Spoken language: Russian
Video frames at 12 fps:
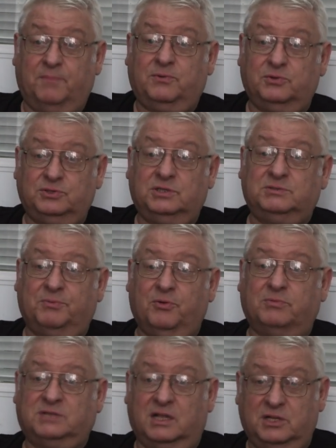я получил
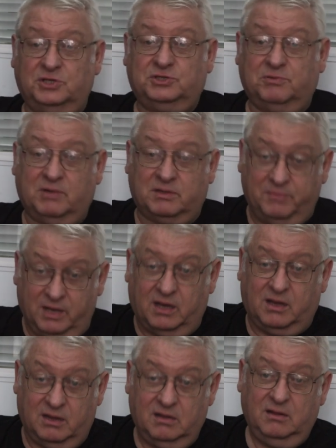диплом с отличием от
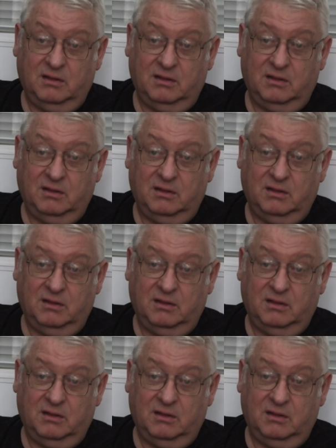меха,